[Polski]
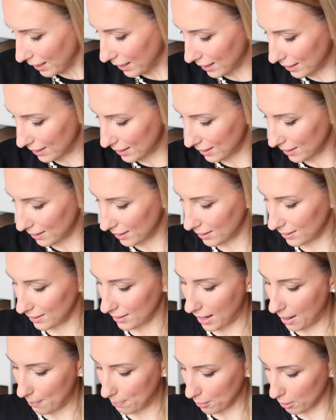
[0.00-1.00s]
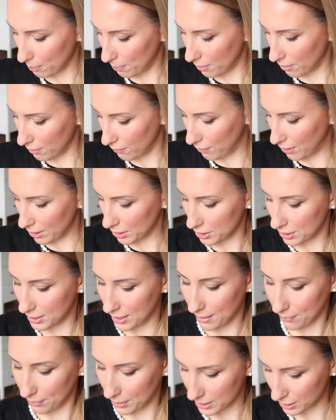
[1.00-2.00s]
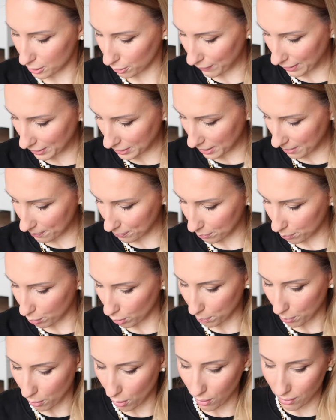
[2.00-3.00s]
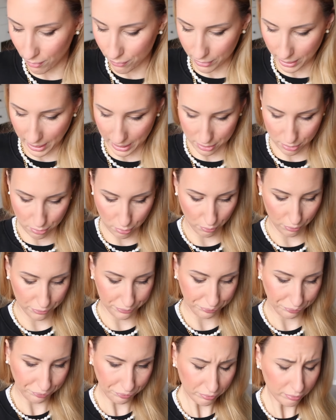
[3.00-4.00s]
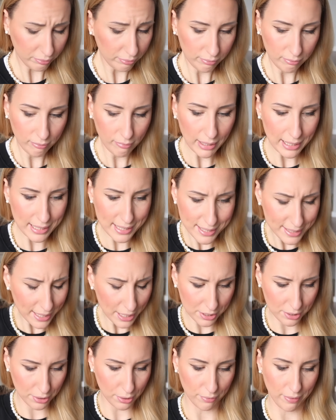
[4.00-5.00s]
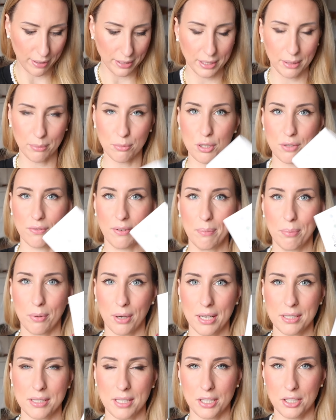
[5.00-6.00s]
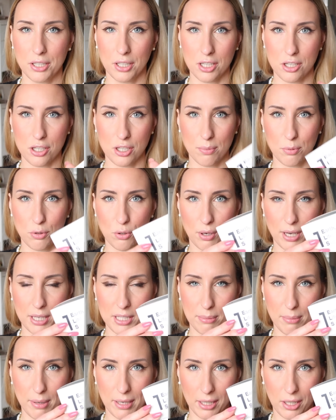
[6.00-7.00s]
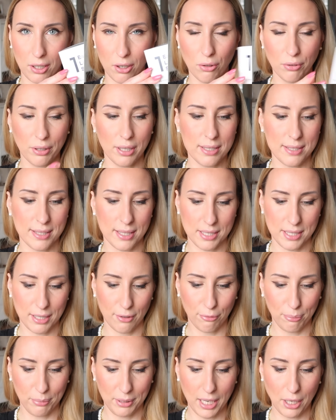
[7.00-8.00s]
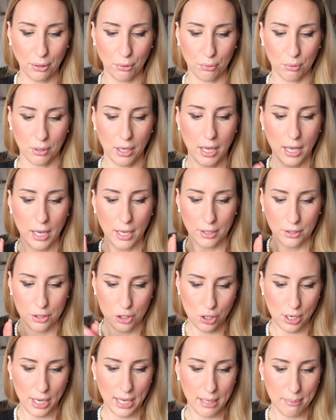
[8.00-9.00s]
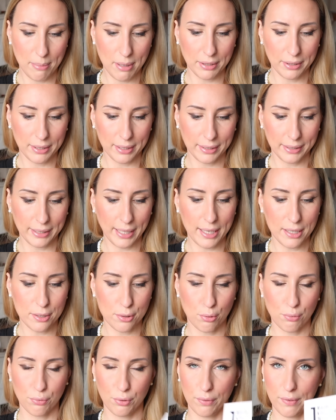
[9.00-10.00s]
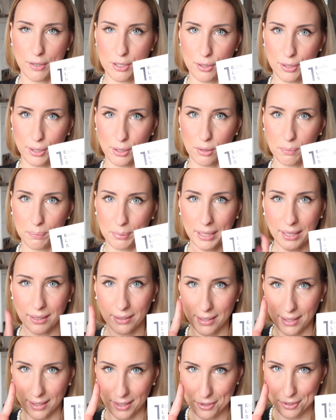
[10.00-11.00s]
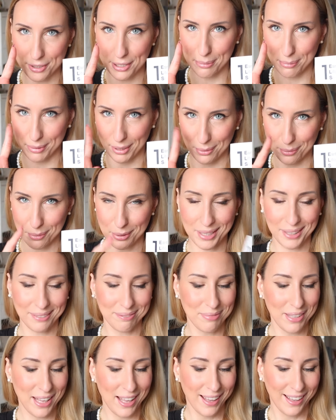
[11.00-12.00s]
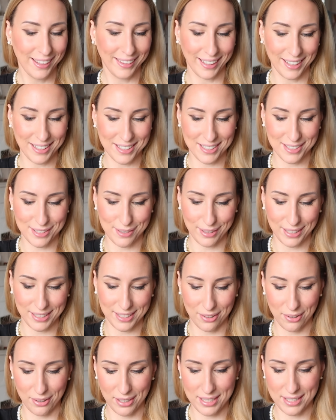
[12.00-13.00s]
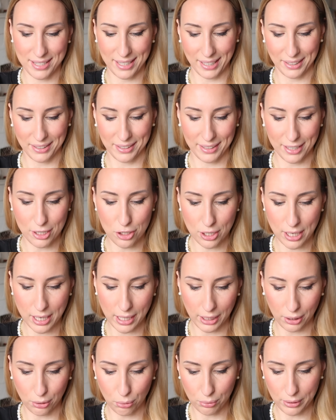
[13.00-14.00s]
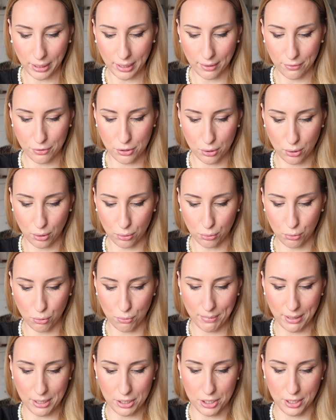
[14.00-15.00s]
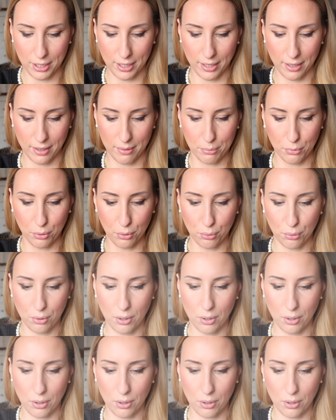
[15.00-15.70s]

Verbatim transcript: Eee, a propos właśnie testowania, a propos wyjazdów. Zdecydowanie muszę Wam pokazać jeszcze przy okazji marki Onel zestaw miniatur. Trzy elementy idei zrównoważonego piękna, ale cztery miniaturki. Także słuchajcie, to jest ta jedyneczka i tutaj w środku macie mój